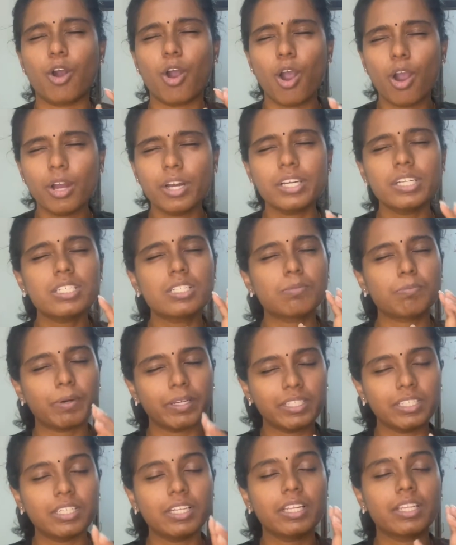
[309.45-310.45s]
ஆகஸ்ட்
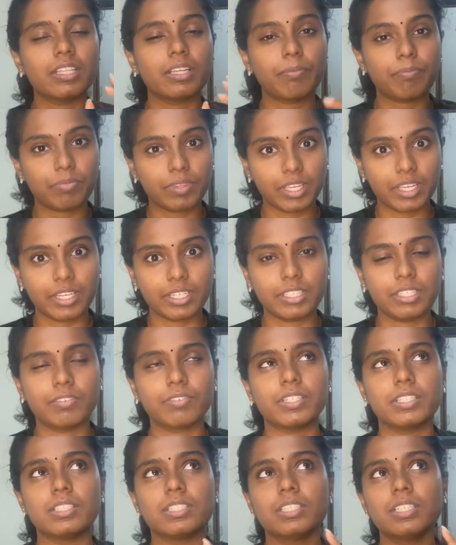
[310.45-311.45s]
பதினைந்தாம் திகதி
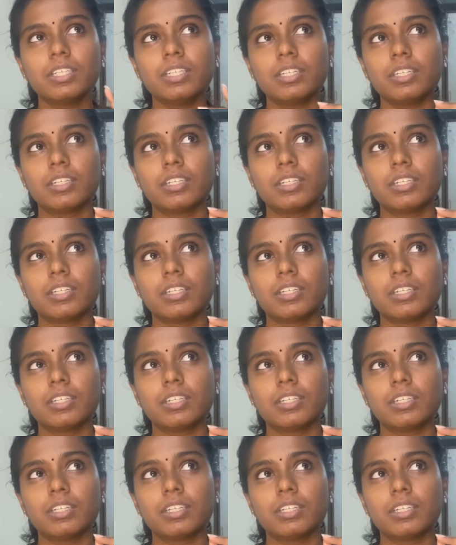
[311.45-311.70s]
வந்து